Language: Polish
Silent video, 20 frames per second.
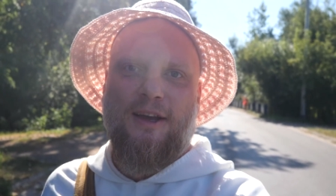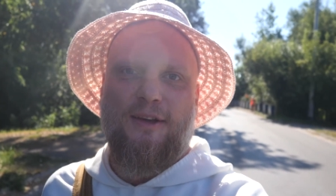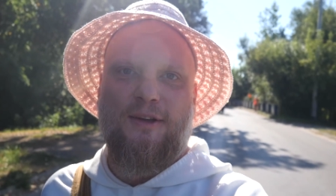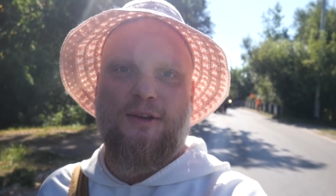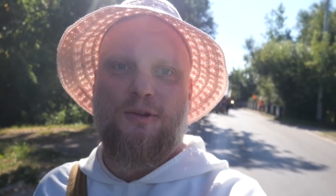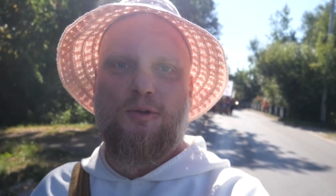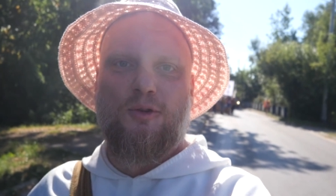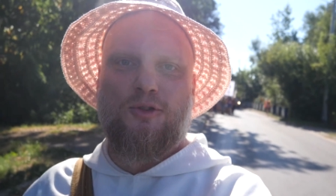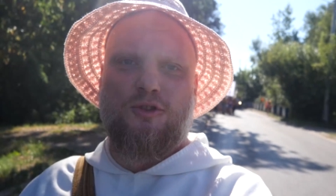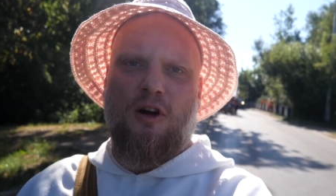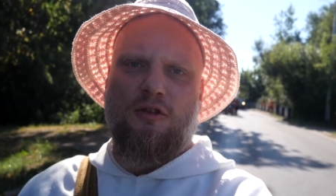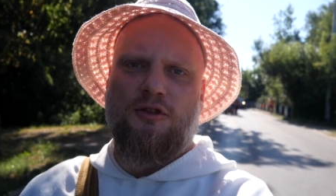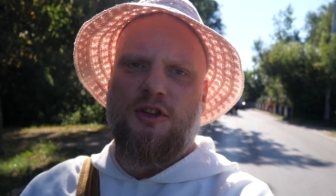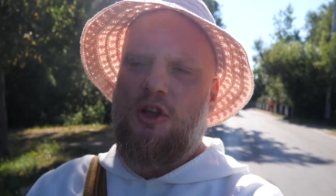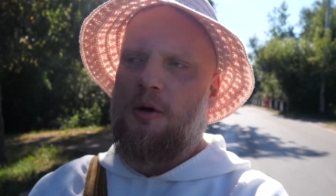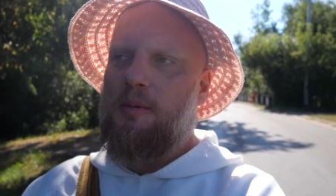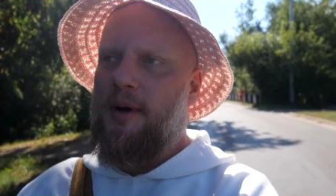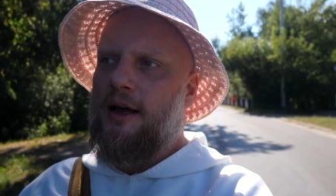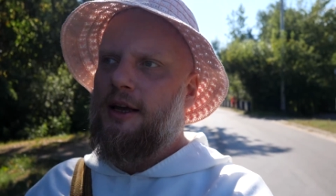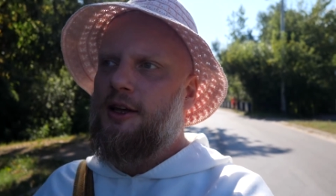Y,
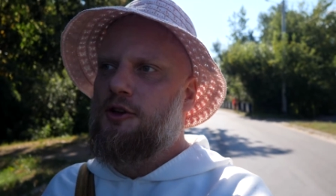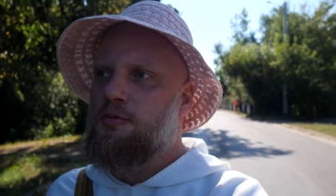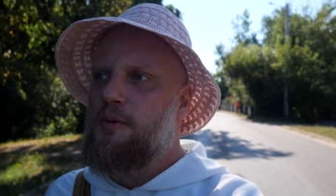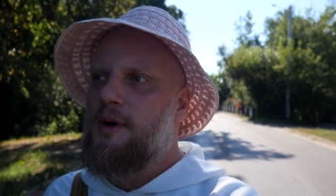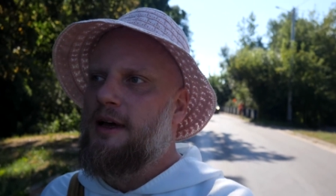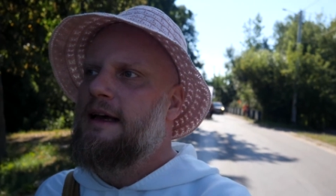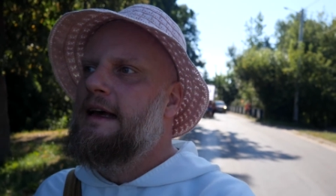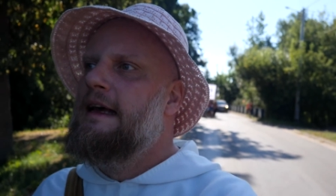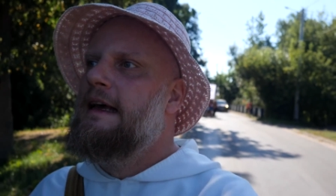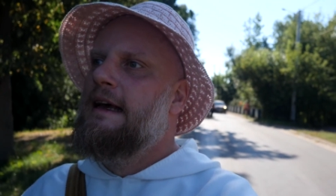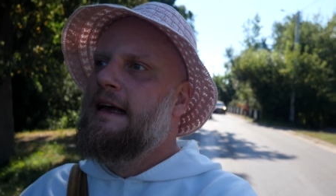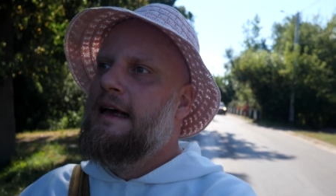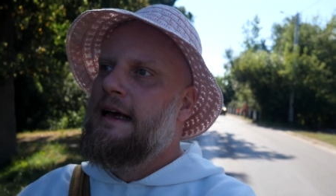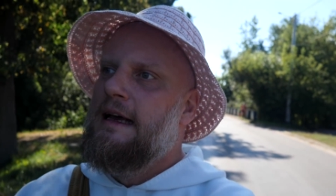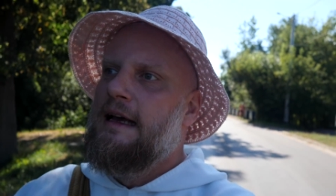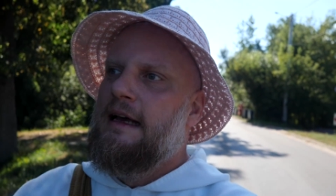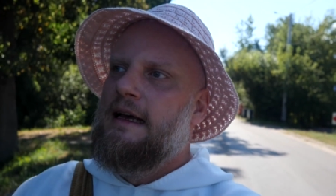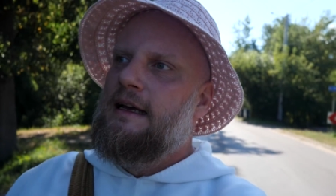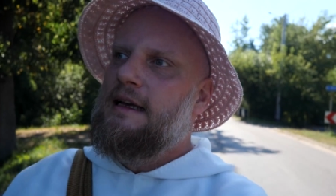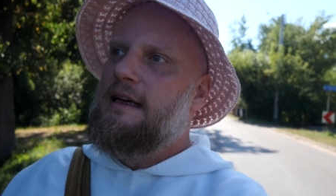gustowny. Dobra, idźmy.
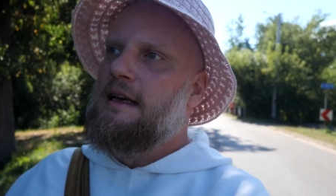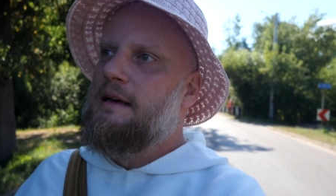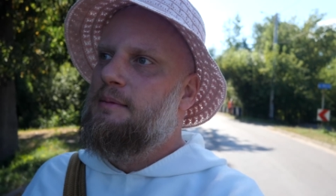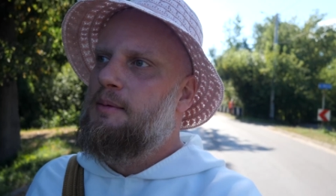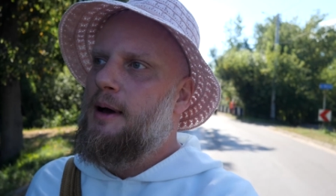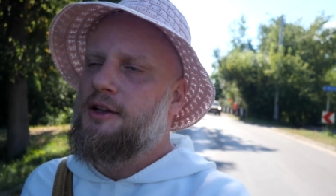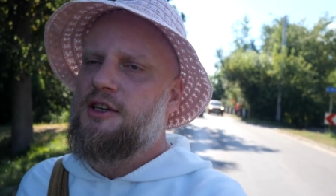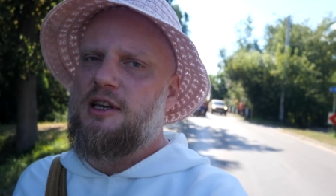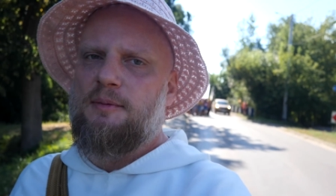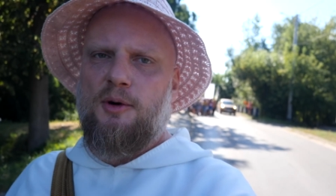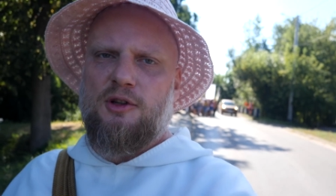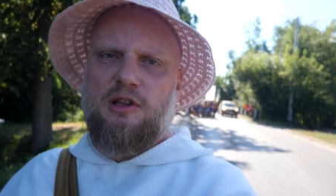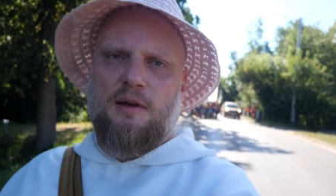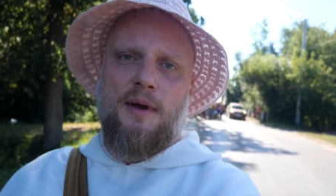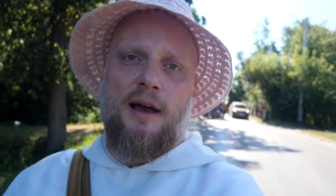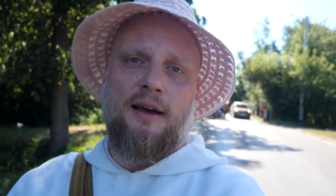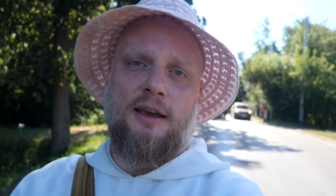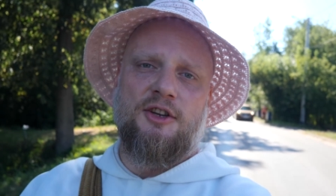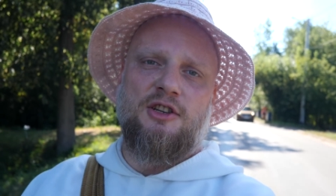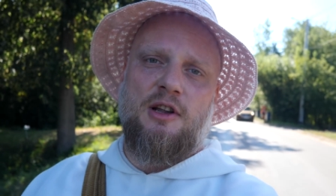Y, będzie
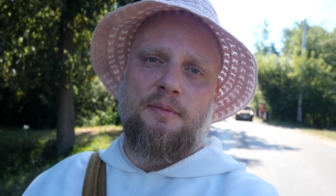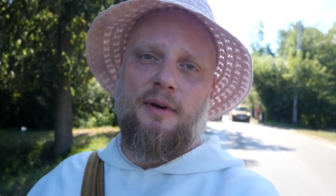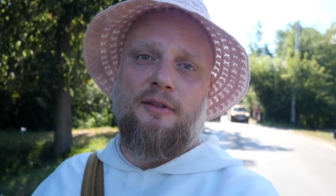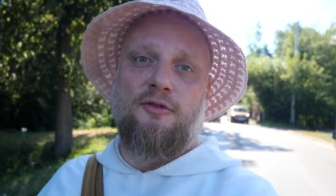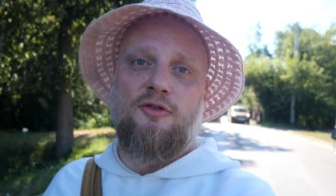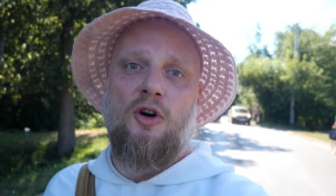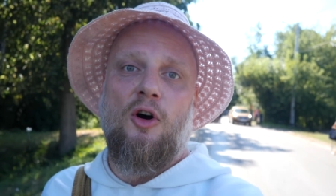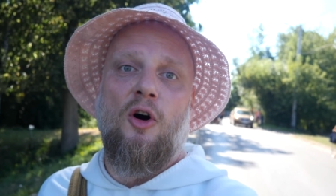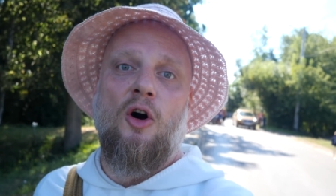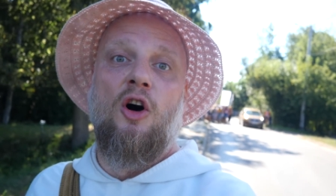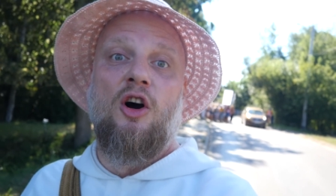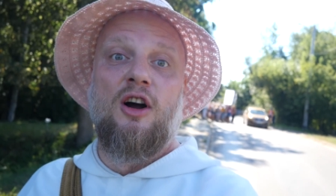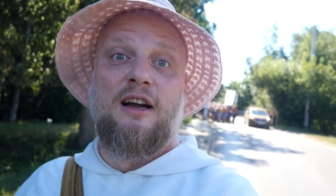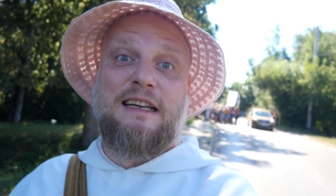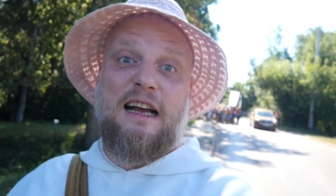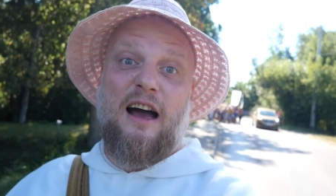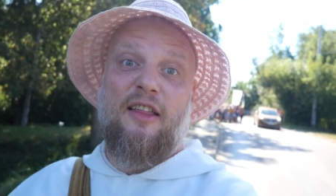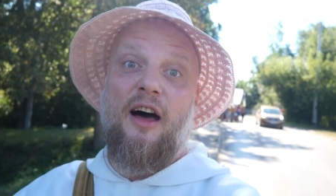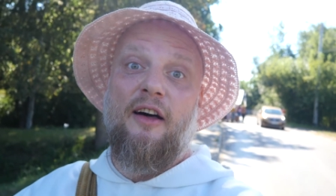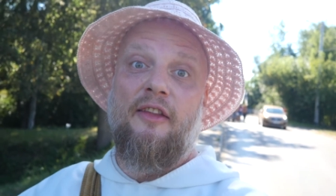potem jakieś na pewno
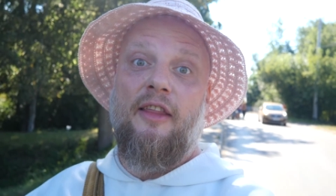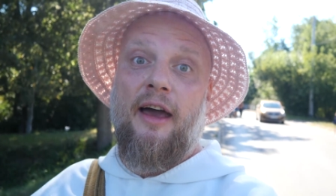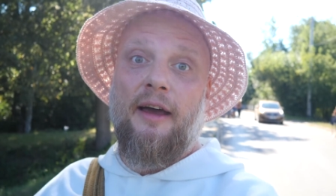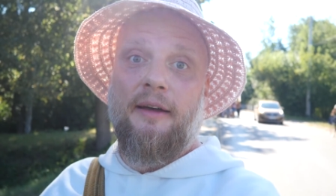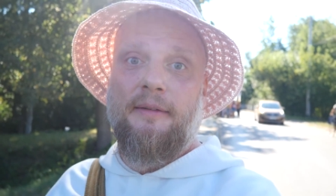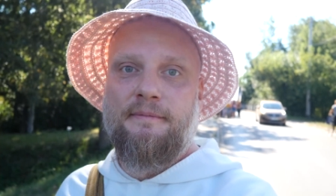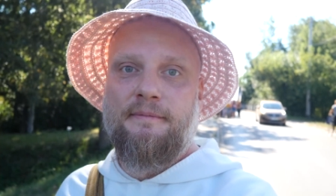gadane.